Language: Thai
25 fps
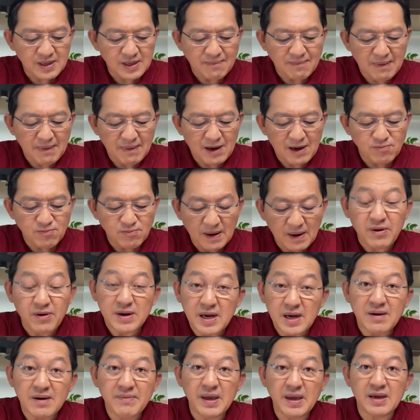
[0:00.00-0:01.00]
ต่ำมาลงไปก
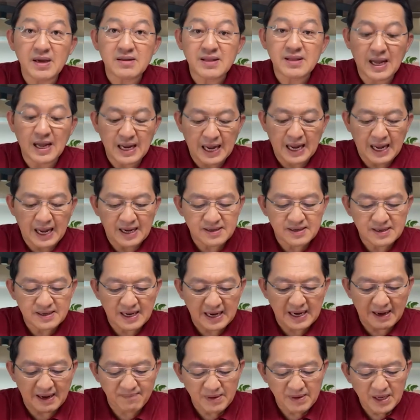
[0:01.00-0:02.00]
ว่าเดิมอีกต่างหาก
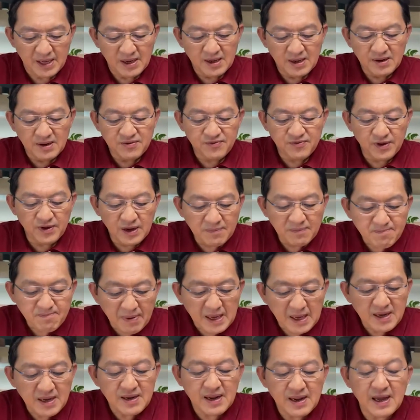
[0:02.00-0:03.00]
นะครับ ฟิลิป
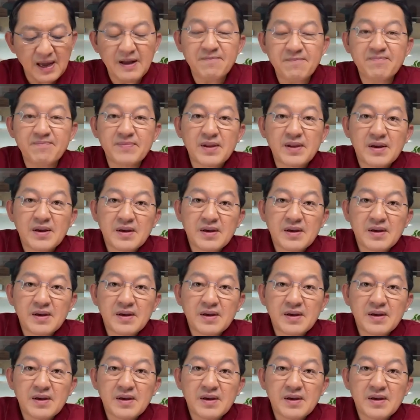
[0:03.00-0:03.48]
ปินส์ฮะ